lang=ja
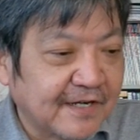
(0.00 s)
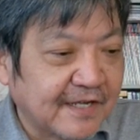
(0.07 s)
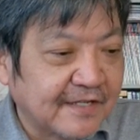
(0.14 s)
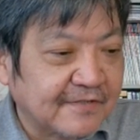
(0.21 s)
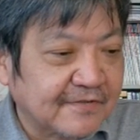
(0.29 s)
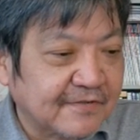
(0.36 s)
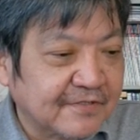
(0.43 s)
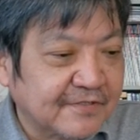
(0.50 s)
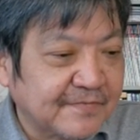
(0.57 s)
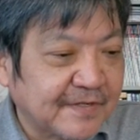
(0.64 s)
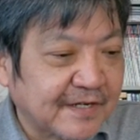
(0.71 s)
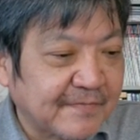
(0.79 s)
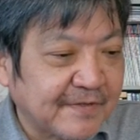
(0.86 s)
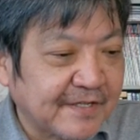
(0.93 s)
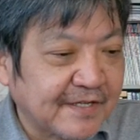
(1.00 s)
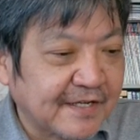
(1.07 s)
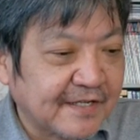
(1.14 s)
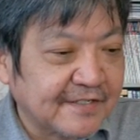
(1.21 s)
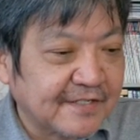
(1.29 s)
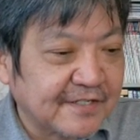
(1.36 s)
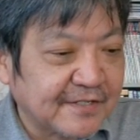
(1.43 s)
官の妻が民
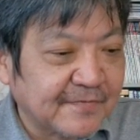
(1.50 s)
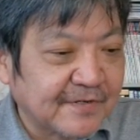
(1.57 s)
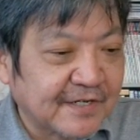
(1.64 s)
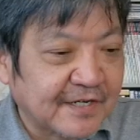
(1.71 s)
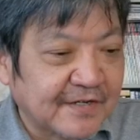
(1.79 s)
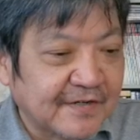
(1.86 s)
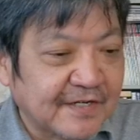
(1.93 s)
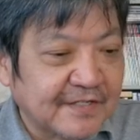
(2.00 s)
間人にもかか